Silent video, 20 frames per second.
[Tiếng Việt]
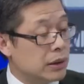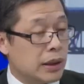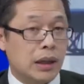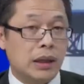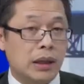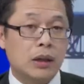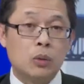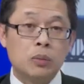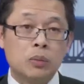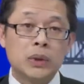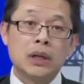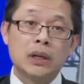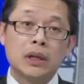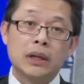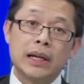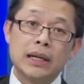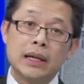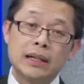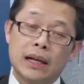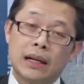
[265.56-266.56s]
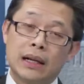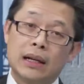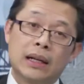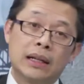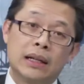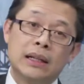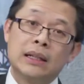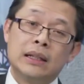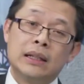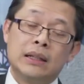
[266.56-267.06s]
thành ra cũng đừng có nghĩ rằng
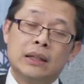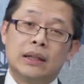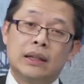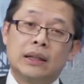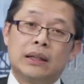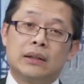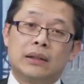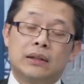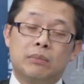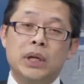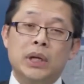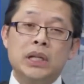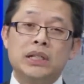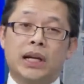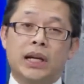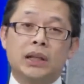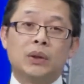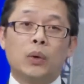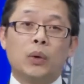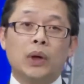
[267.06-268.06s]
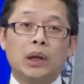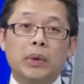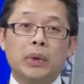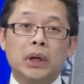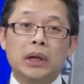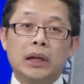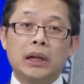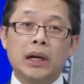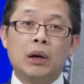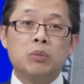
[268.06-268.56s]
là à, mình trẻ tuổi là
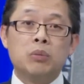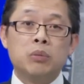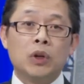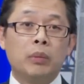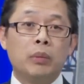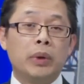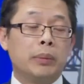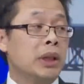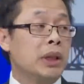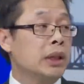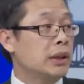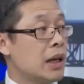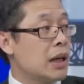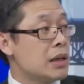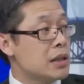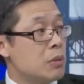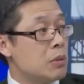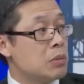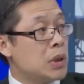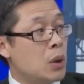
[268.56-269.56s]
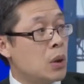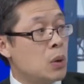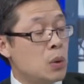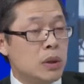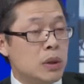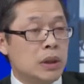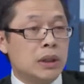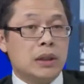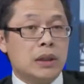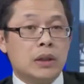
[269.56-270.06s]
mình không có bị bệnh tăng sông đâu
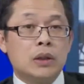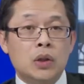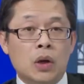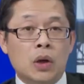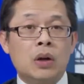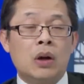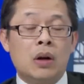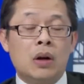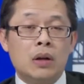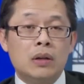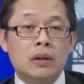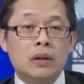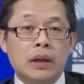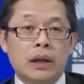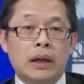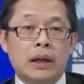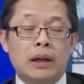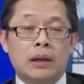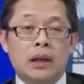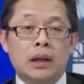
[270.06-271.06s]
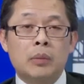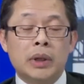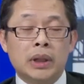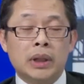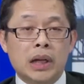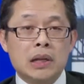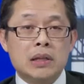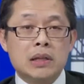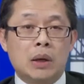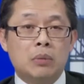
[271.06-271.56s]
do đó à, cái
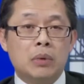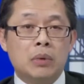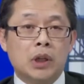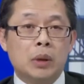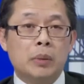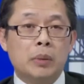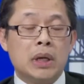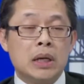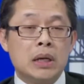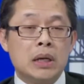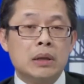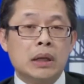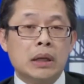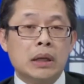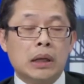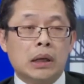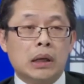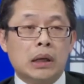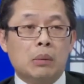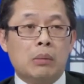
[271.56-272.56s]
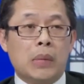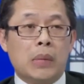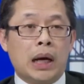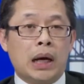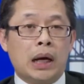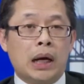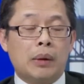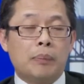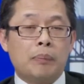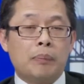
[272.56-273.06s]
bệnh tăng sông là cái bệnh
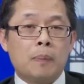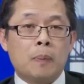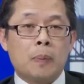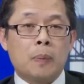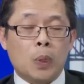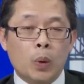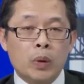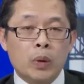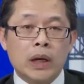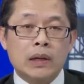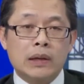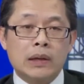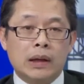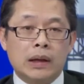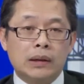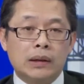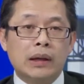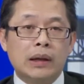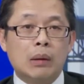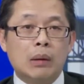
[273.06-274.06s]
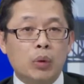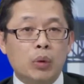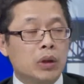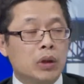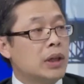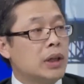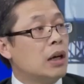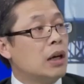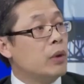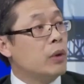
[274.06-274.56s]
mà tôi nghĩ rằng là tất cả mọi
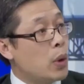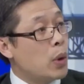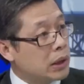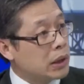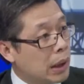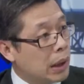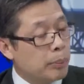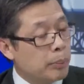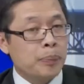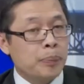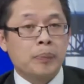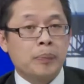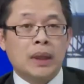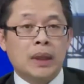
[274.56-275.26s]
người cần phải quan tâm